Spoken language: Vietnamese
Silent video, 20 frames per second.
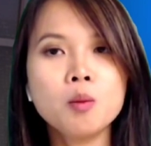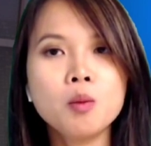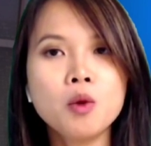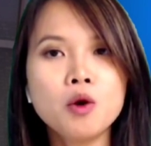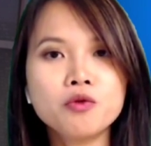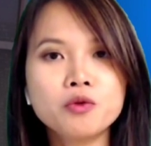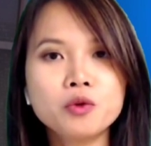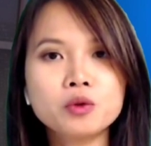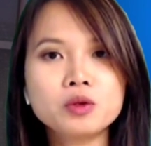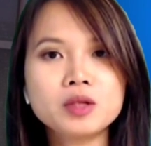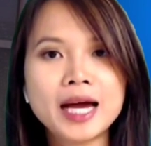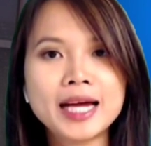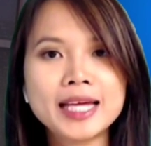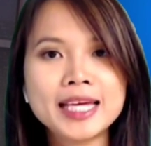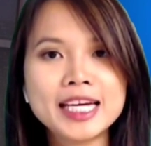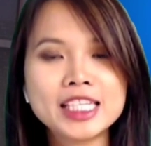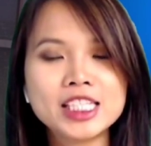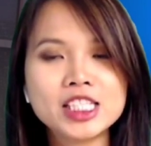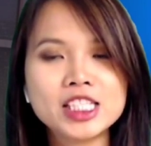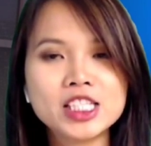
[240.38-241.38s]
một phụ tá
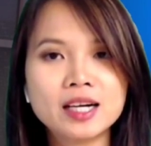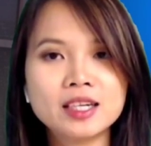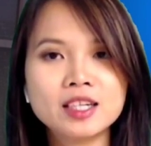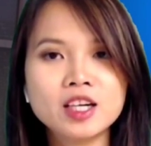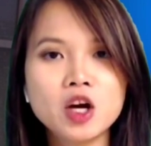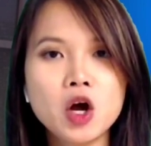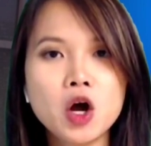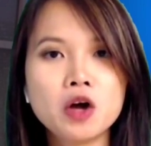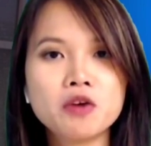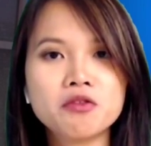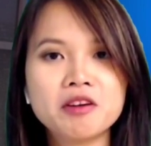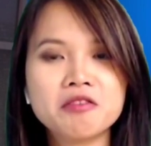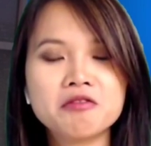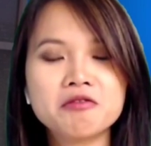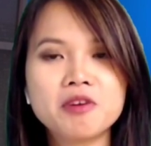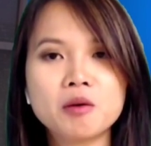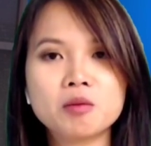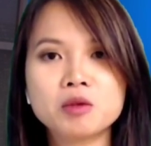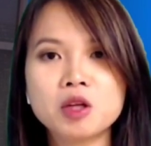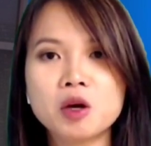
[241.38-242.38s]
Nhà Trắng đã hỏi văn
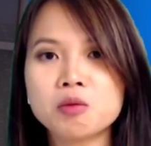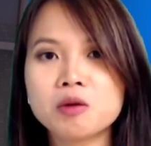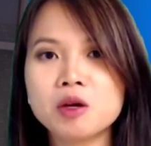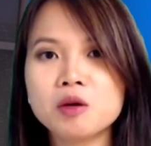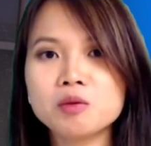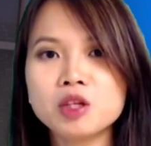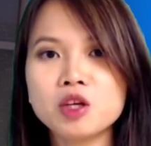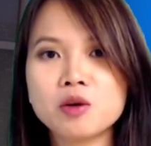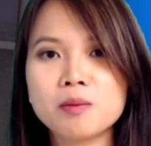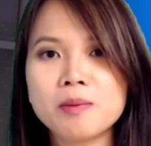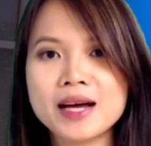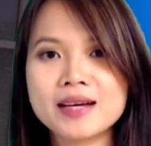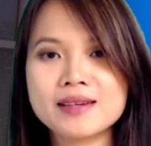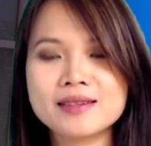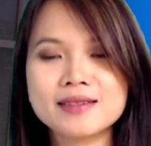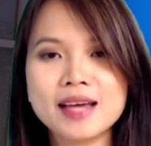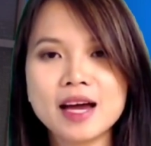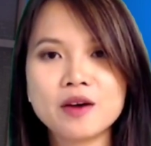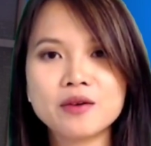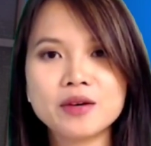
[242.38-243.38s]
phòng thống đốc tiểu bang
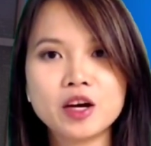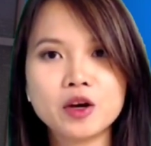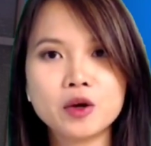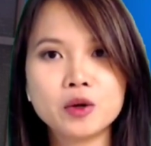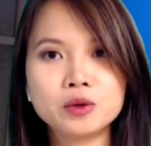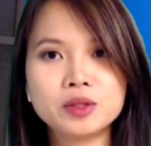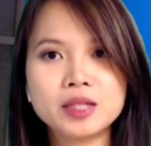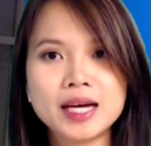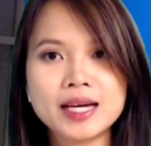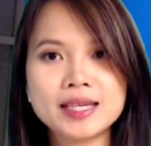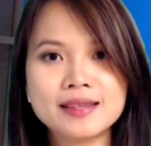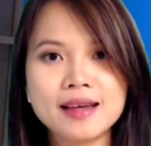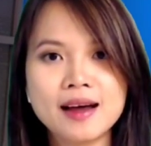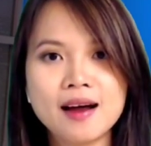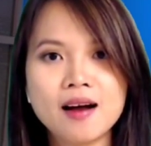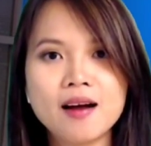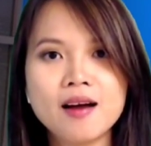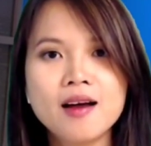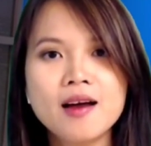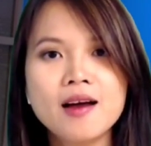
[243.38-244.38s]
South Dakota
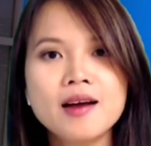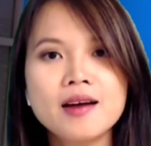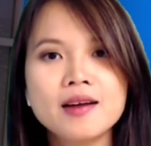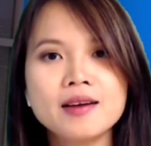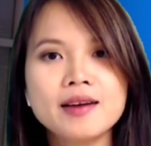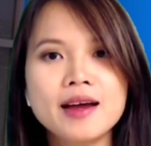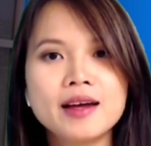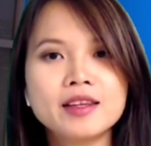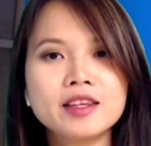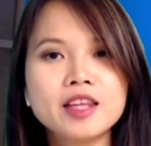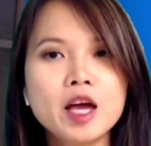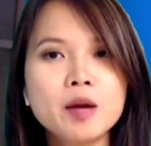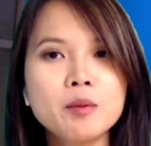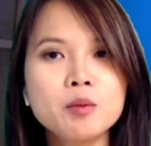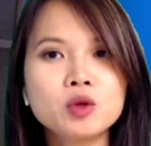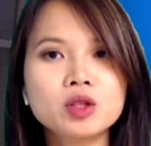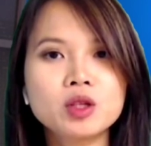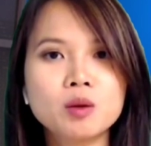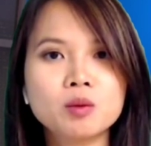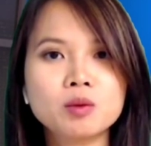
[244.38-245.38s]
rằng để thêm
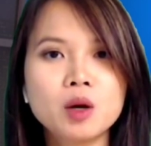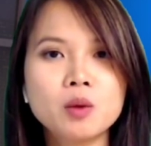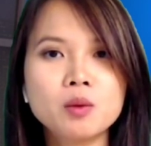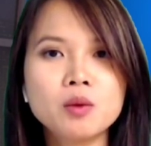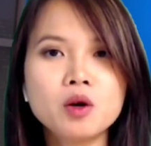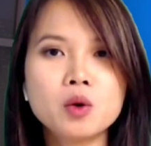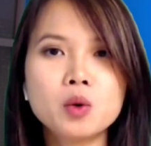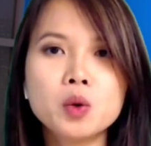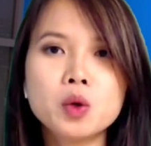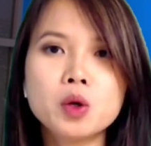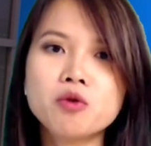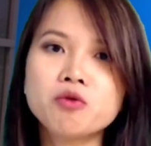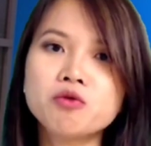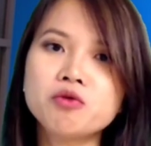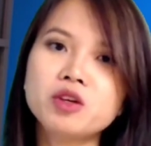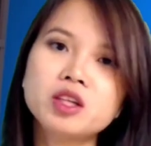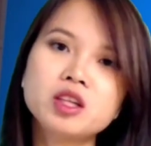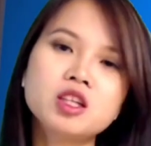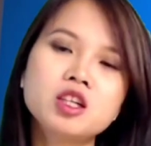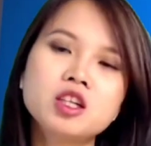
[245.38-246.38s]
một tổng thống ở khu công
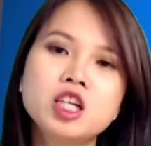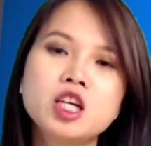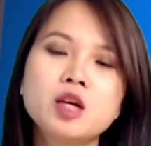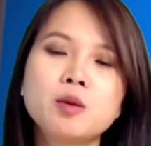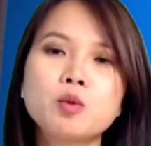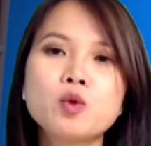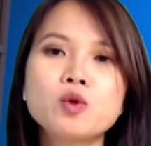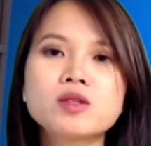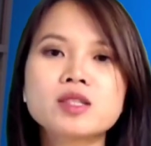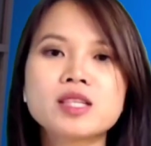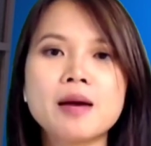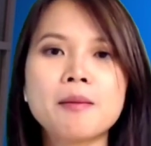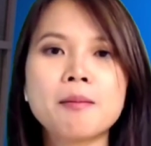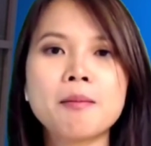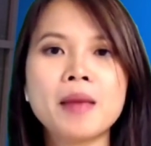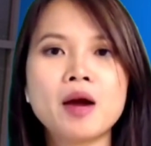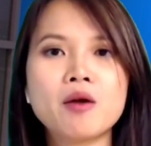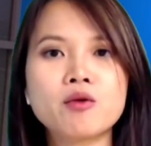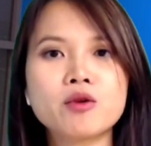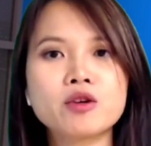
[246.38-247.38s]
viên tưởng niệm quốc gia
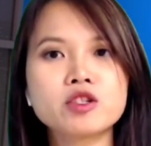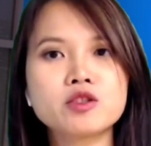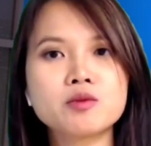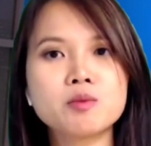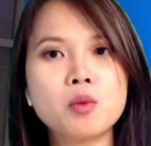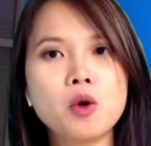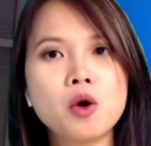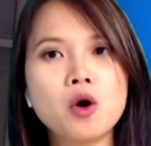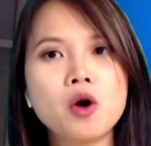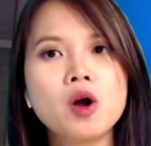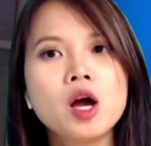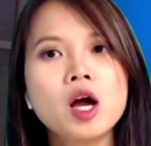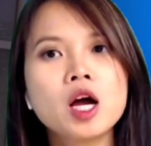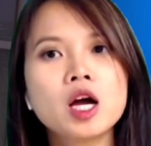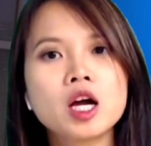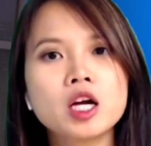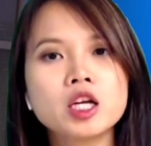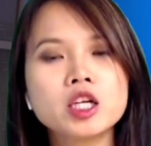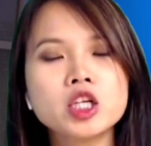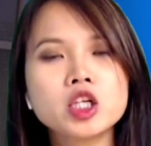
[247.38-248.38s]
Mount Rushmore
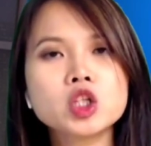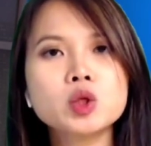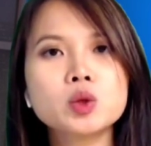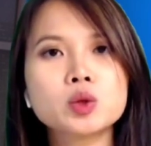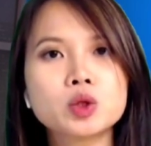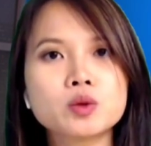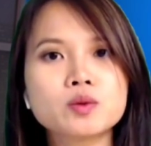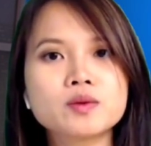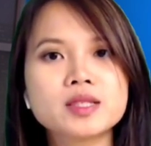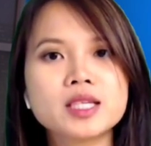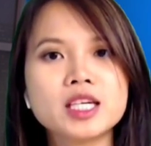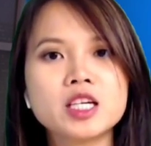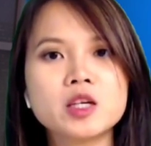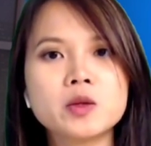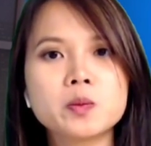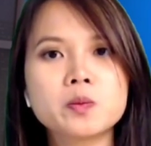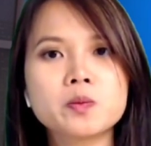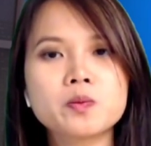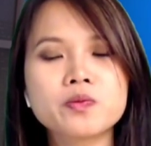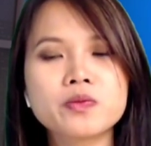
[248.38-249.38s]
cần những thủ tục
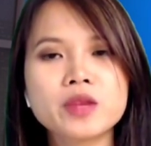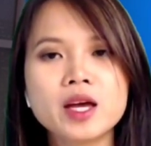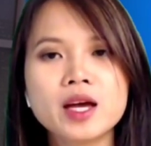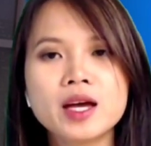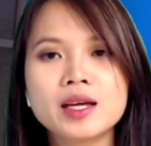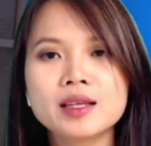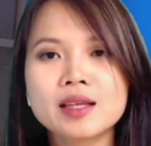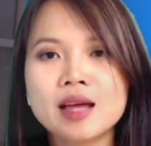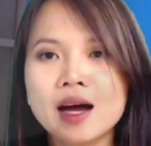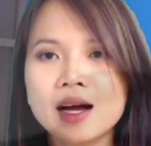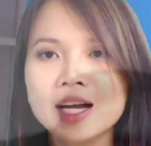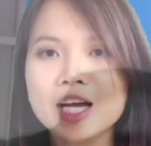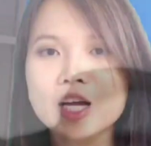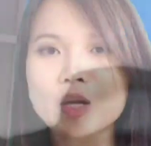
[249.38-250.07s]
gì. Thắng